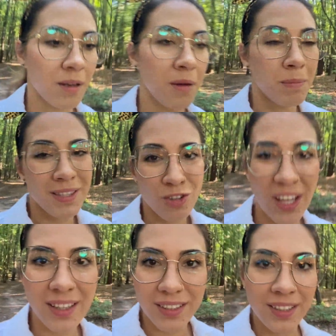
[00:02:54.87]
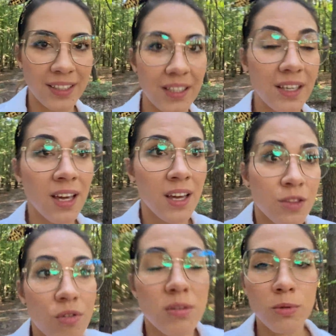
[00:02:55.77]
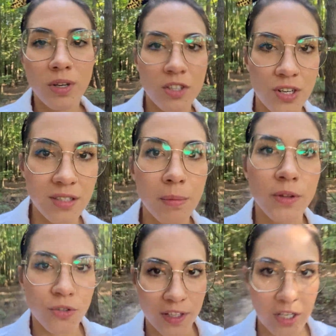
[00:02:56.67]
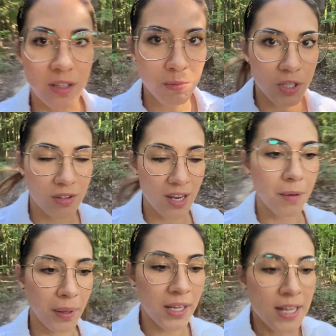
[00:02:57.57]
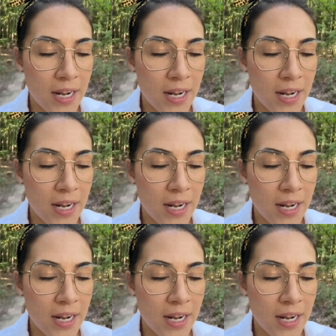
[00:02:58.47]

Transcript: pasjonaty i no, osoby, która też na sobie doświadcza tę psychoterapię,